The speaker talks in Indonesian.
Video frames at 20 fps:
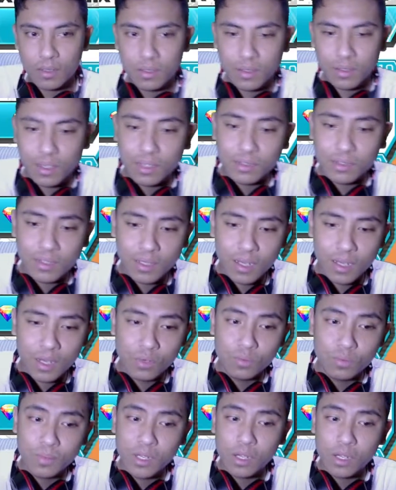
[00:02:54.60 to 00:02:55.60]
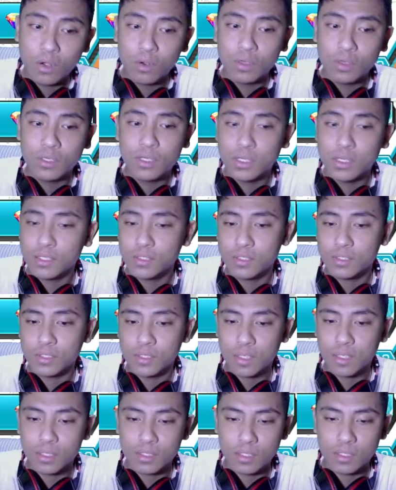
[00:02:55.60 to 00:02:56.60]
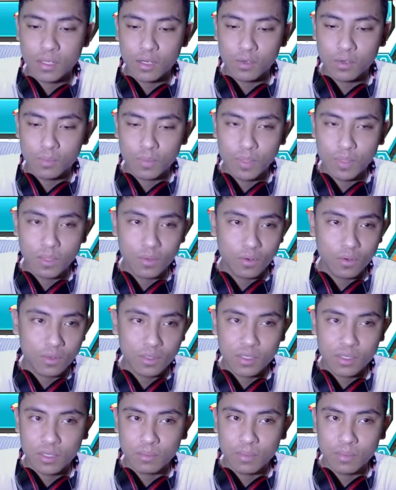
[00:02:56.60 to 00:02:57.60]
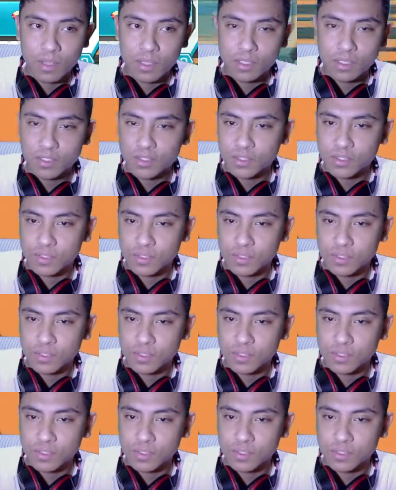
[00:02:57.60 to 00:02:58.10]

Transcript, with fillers: nggak terlalu mengcounter sih nggak terlalu mengcounter banget sih